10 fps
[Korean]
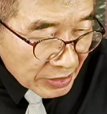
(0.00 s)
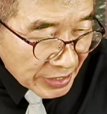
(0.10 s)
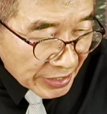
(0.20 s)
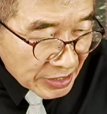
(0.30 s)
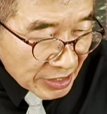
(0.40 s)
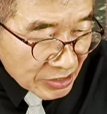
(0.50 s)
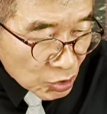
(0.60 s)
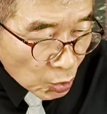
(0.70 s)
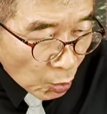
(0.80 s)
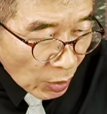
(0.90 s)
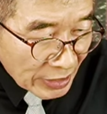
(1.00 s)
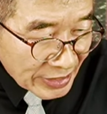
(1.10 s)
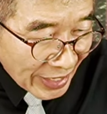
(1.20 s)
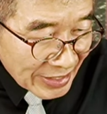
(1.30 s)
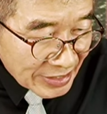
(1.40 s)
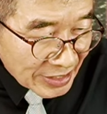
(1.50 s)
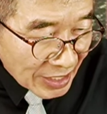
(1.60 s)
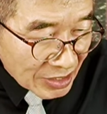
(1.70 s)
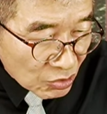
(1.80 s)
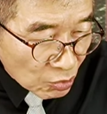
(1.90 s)
예전엔 소와
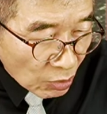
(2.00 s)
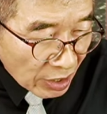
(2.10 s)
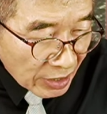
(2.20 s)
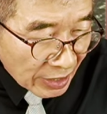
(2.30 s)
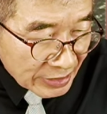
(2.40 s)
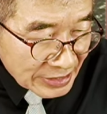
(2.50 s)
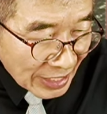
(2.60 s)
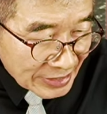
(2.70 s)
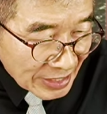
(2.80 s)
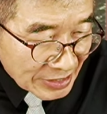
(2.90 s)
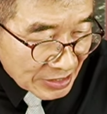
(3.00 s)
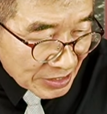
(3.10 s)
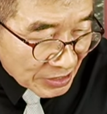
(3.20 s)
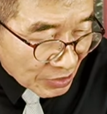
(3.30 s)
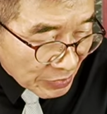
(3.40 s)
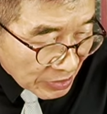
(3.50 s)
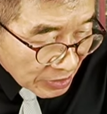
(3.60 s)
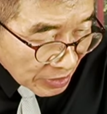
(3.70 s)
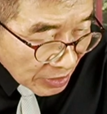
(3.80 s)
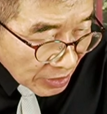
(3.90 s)
탈장 유화가 사산시키면